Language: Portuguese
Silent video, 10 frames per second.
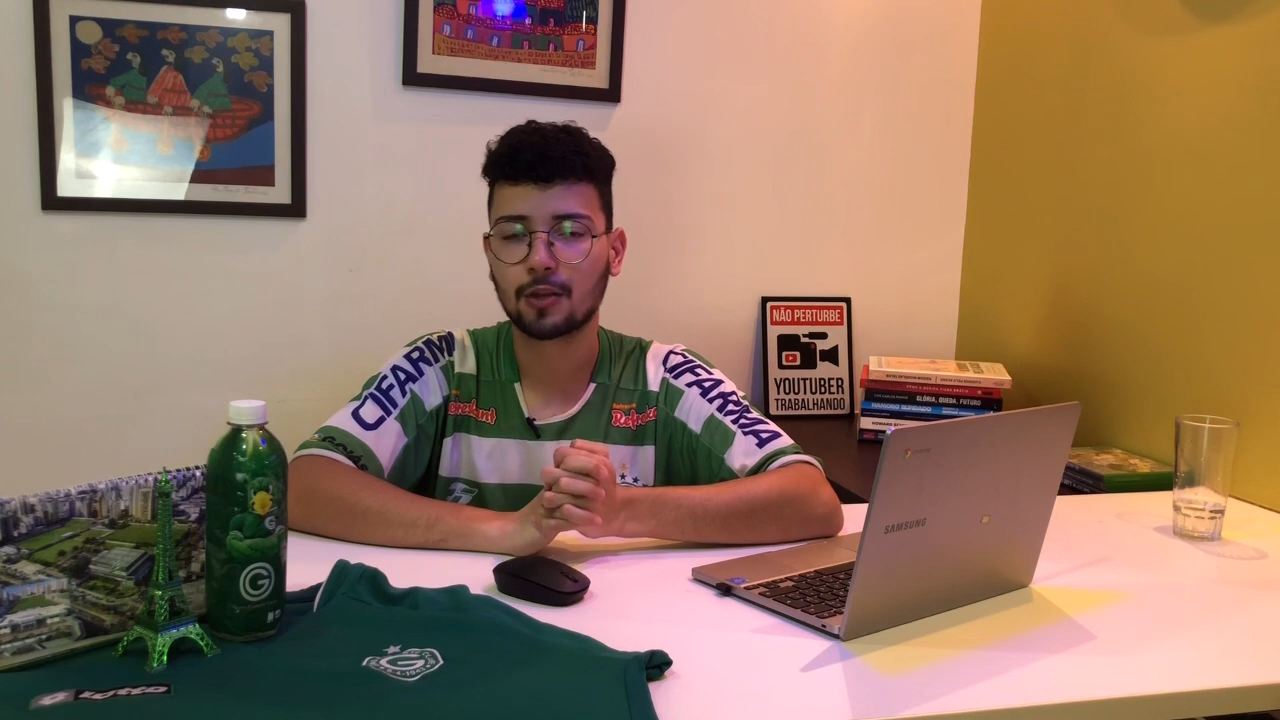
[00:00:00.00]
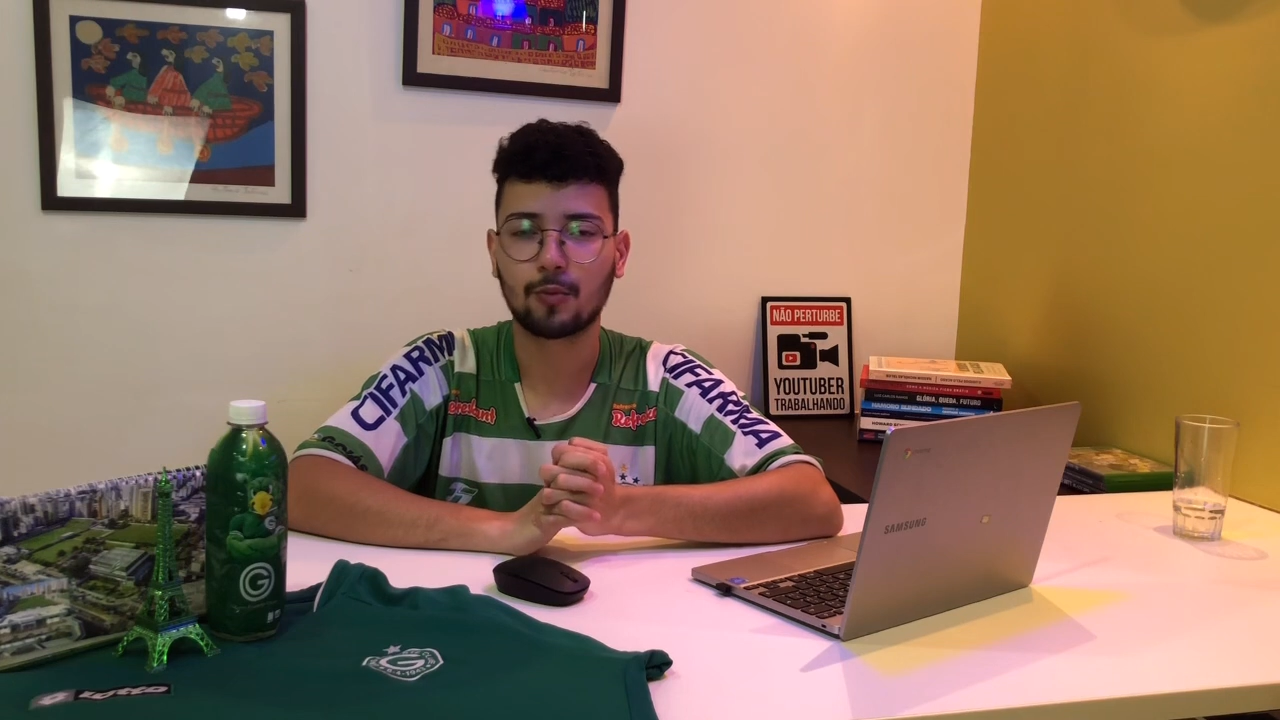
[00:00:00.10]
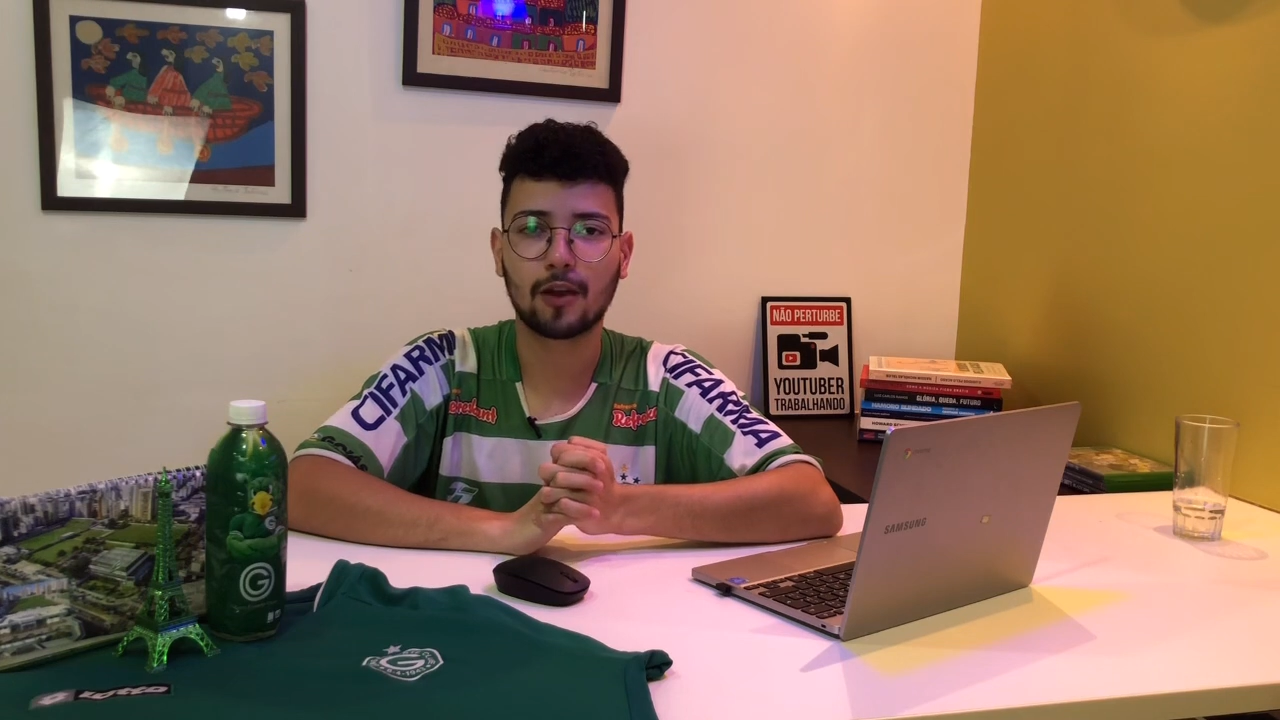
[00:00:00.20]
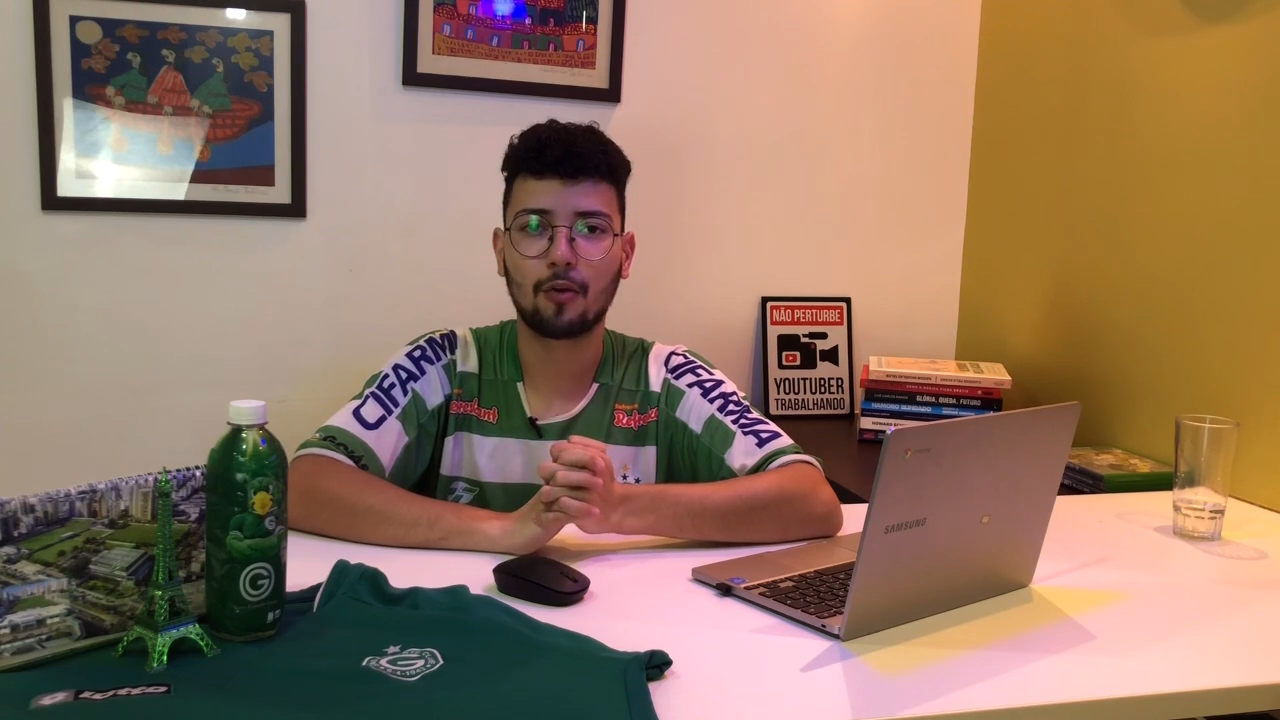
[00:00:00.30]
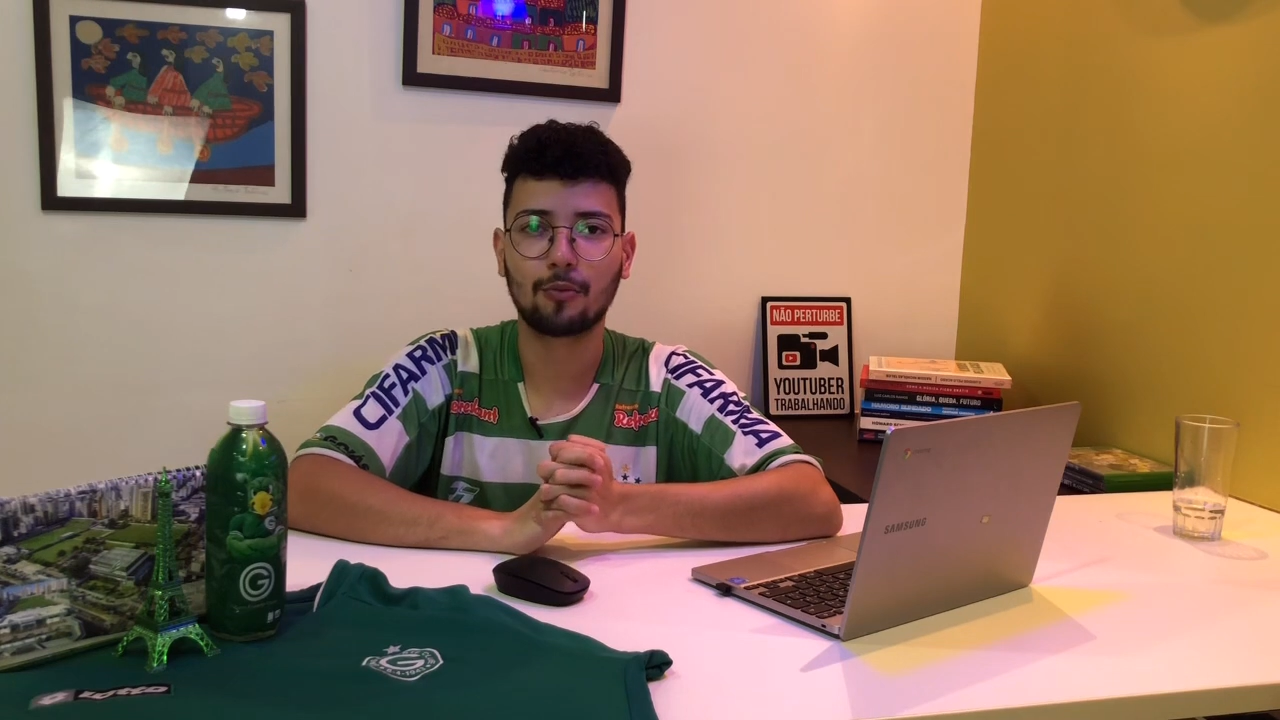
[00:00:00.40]

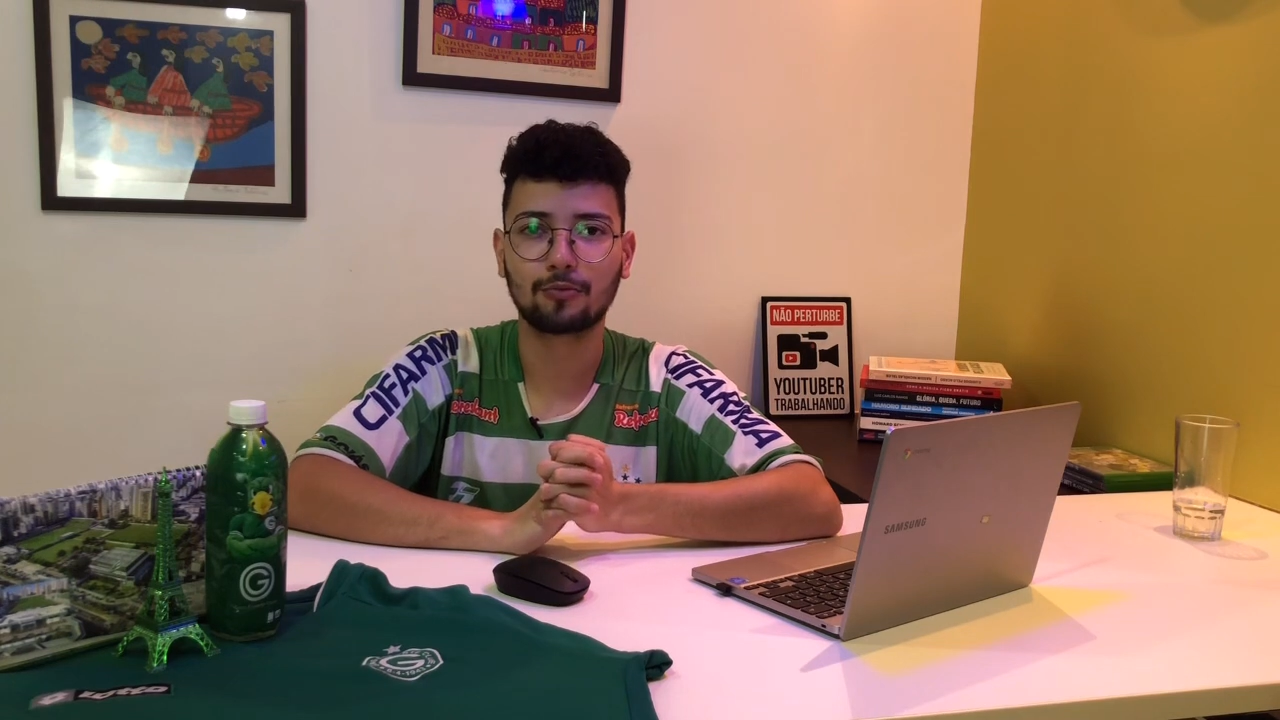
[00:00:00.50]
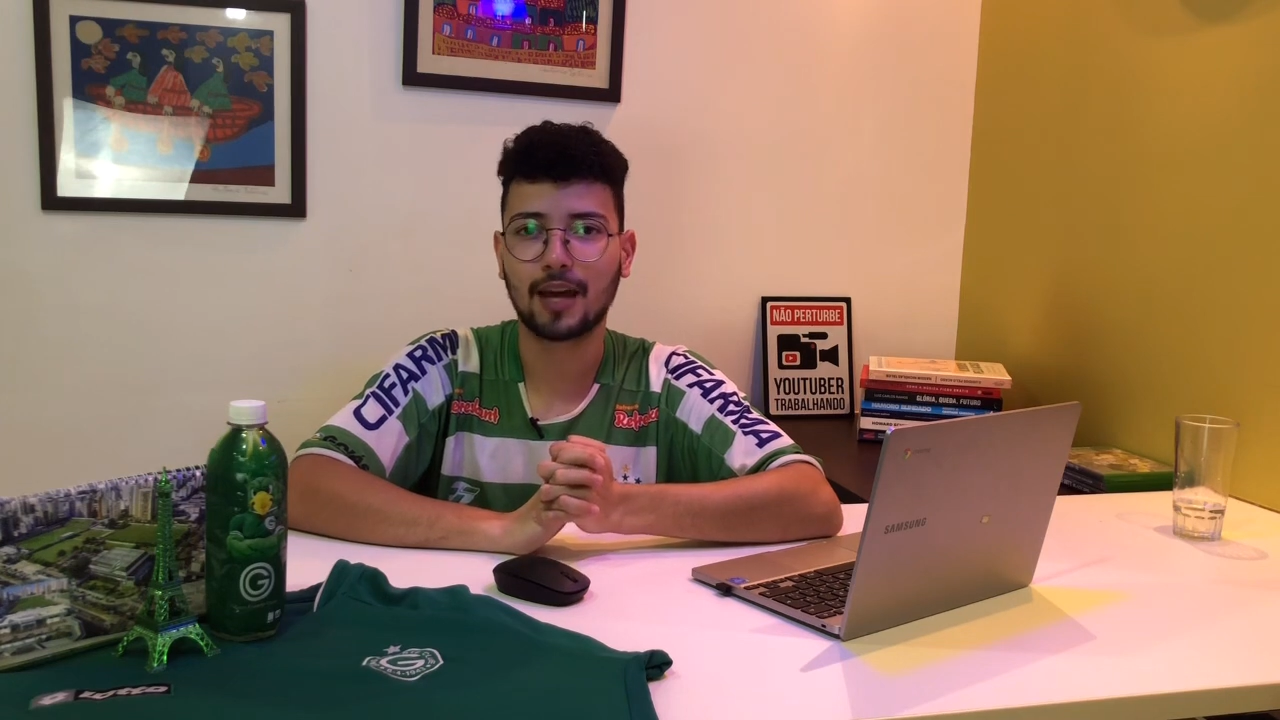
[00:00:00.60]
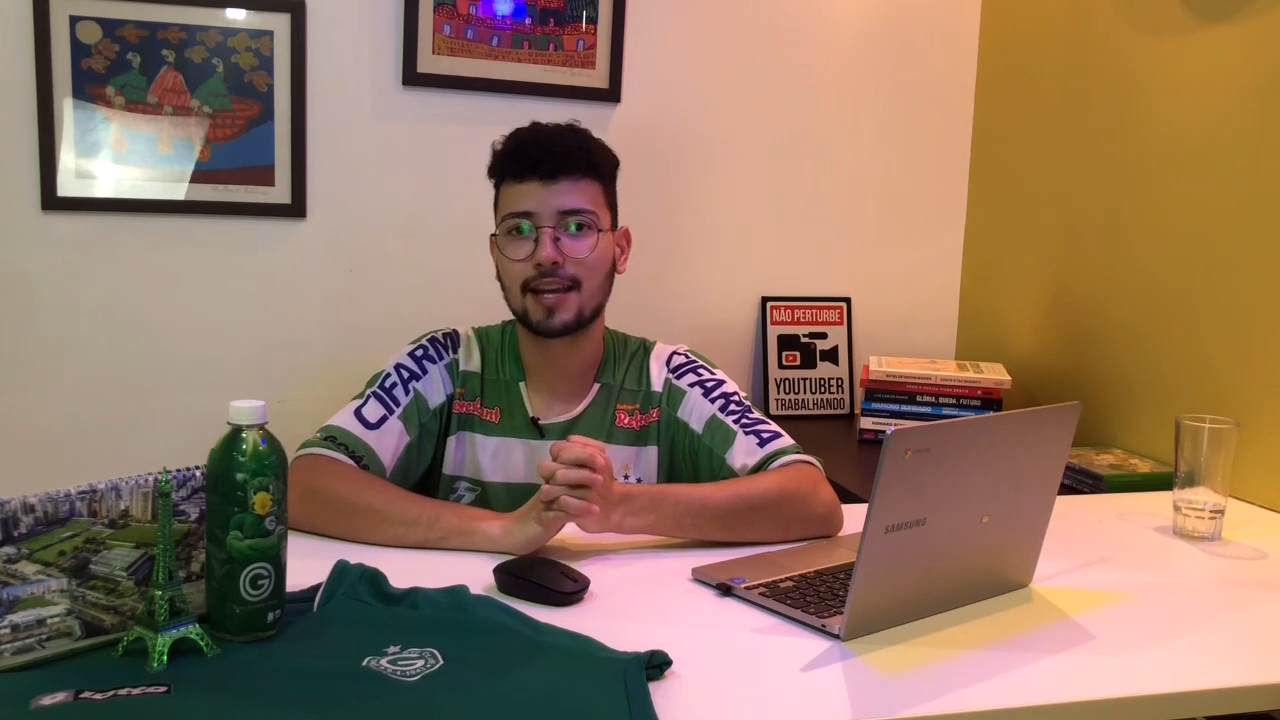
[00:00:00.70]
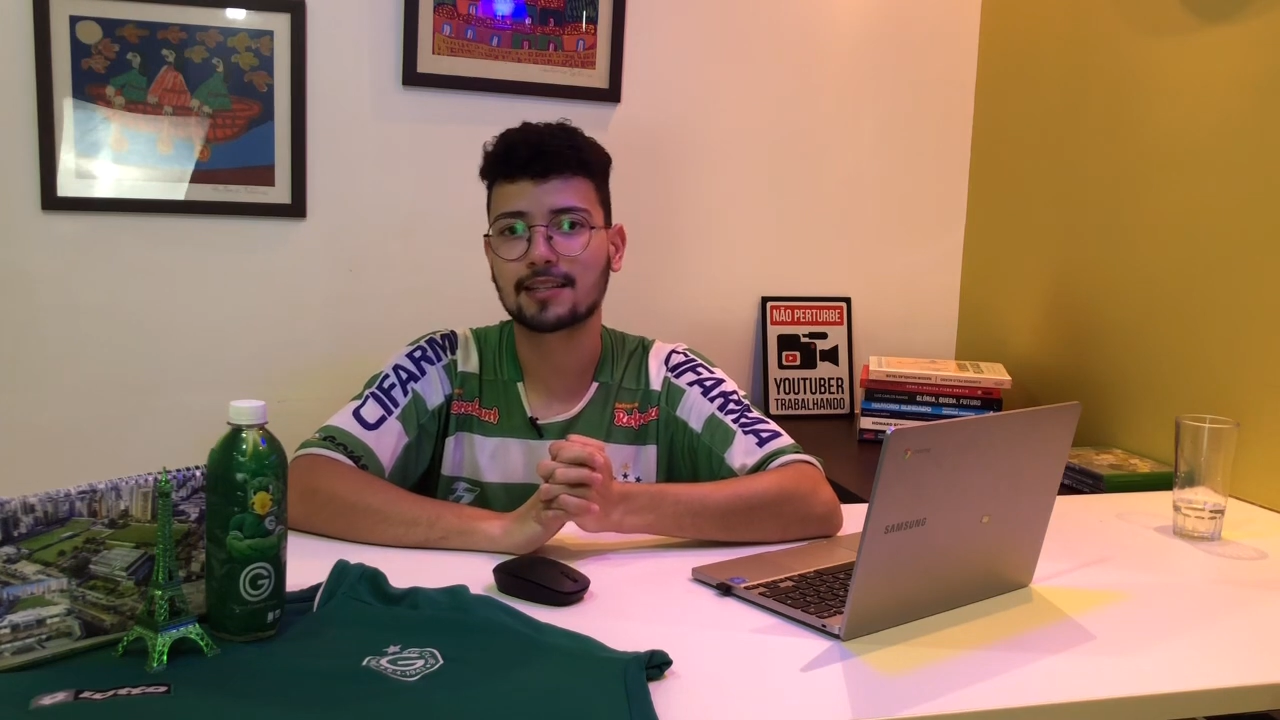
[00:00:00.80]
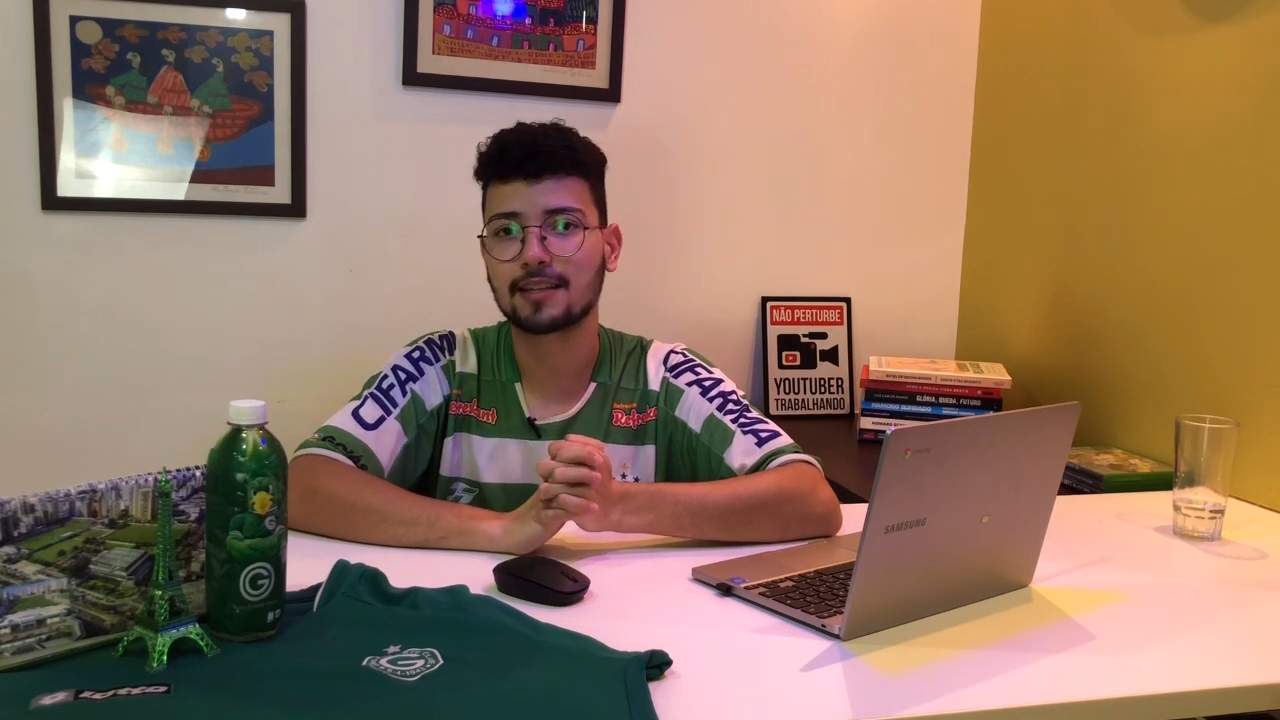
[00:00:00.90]
não é como 10,